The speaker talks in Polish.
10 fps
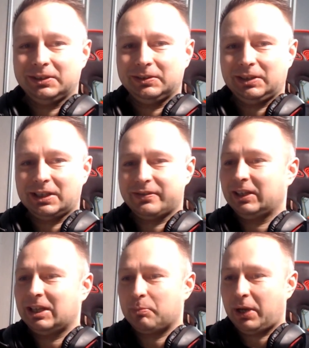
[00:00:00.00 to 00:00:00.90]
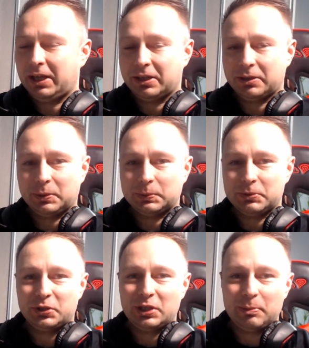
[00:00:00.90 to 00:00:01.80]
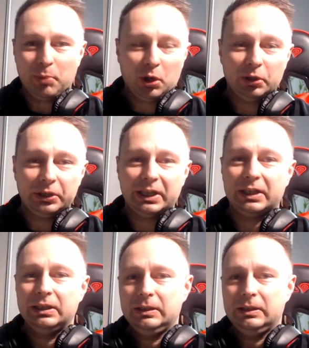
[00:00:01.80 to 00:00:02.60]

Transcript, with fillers: tak zwane breaking rooms, czyli pokoje,